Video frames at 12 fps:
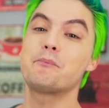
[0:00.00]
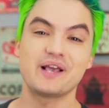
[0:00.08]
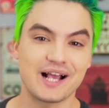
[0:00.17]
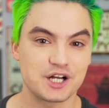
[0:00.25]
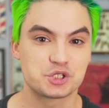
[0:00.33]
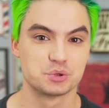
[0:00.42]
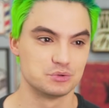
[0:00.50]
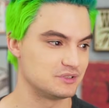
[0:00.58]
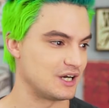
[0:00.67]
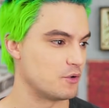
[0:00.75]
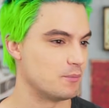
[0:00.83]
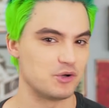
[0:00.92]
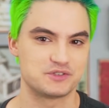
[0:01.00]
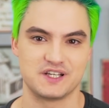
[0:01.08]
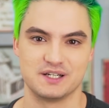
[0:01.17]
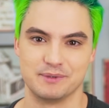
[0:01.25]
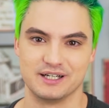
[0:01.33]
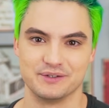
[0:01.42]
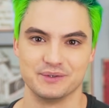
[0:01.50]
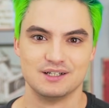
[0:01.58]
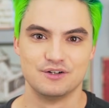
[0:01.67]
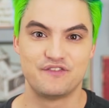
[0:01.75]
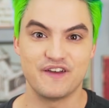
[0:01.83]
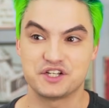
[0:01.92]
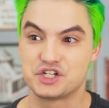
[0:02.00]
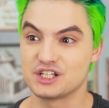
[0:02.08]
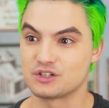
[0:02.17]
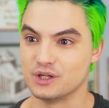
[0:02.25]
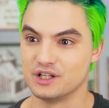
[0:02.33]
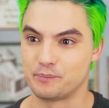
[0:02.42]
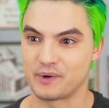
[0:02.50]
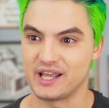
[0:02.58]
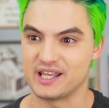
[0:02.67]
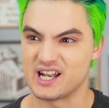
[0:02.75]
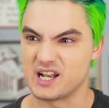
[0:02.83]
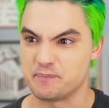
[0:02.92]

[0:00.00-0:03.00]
o Pikachu no Dragon Ball Z, mano. O Vegeta olhando pra ele,